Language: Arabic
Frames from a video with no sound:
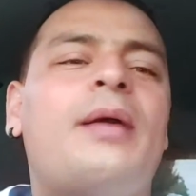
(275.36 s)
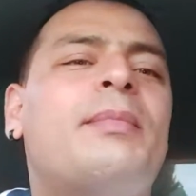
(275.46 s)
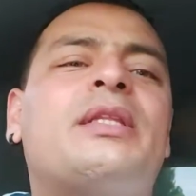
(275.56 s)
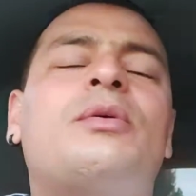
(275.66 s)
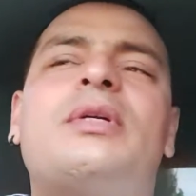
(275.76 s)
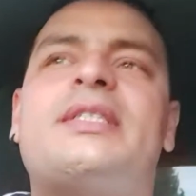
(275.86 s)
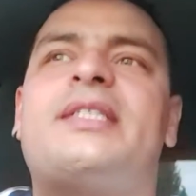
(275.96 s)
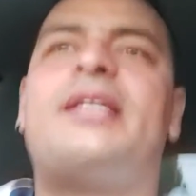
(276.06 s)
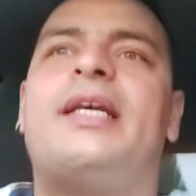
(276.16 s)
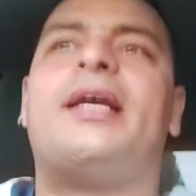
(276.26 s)
ما تقول
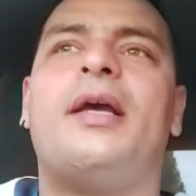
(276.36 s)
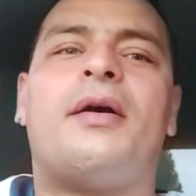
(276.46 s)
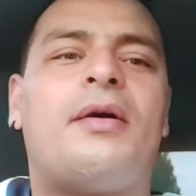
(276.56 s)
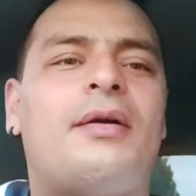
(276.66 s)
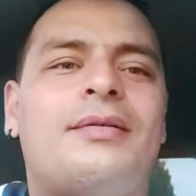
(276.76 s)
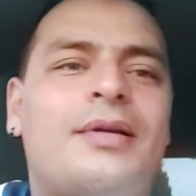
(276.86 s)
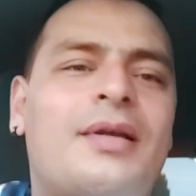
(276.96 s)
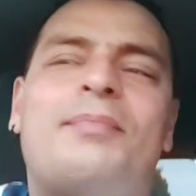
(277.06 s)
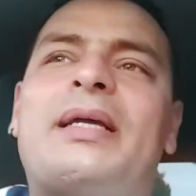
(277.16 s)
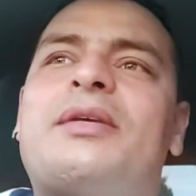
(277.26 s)
السيني
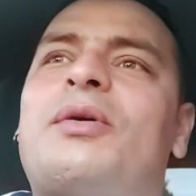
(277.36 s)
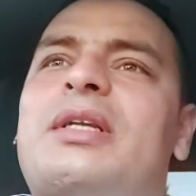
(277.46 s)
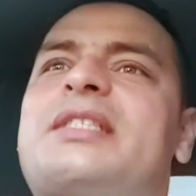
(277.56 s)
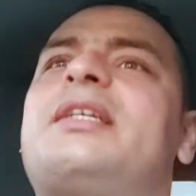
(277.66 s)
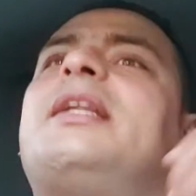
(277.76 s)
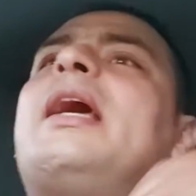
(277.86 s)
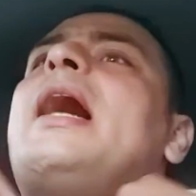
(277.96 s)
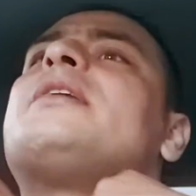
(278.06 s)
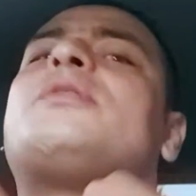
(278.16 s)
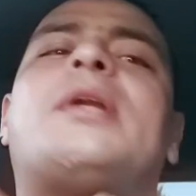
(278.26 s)
ما تقول السيني
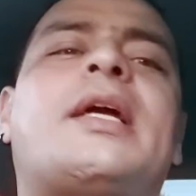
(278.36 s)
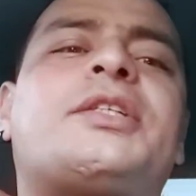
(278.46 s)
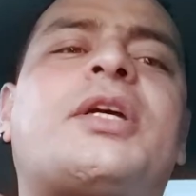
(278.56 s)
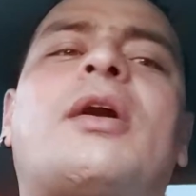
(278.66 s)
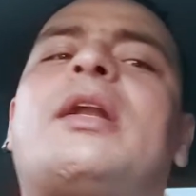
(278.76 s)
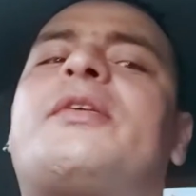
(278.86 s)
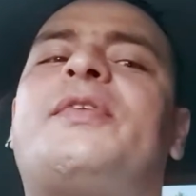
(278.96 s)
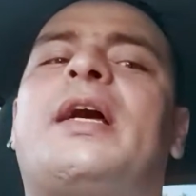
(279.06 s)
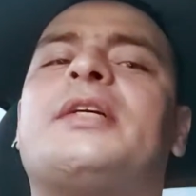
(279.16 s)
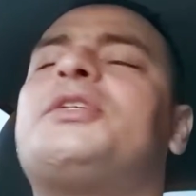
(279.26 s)
اه سوريا اش قالك
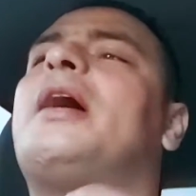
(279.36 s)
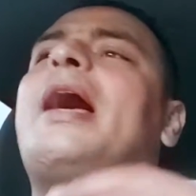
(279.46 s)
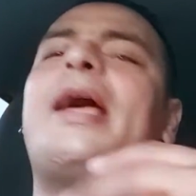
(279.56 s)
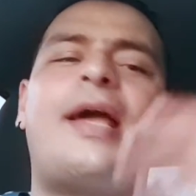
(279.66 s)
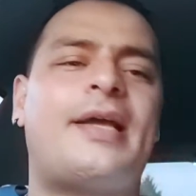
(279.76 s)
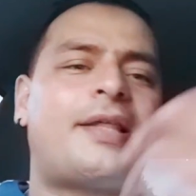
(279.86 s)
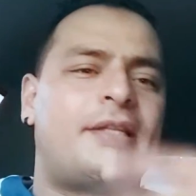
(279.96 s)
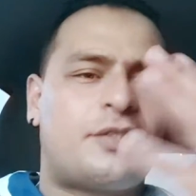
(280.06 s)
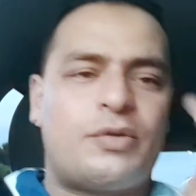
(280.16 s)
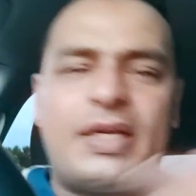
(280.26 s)
فيها شا هاي هاي
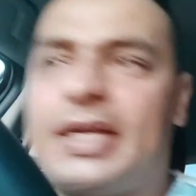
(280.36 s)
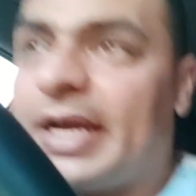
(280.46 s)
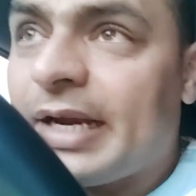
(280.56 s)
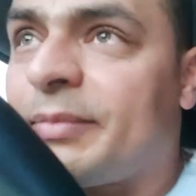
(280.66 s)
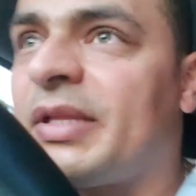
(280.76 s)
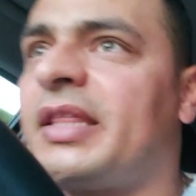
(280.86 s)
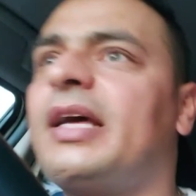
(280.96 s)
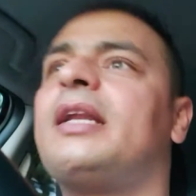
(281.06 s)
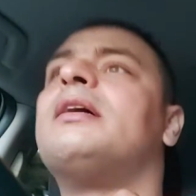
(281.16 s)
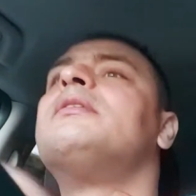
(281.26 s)
خذيت سوريا انا مثال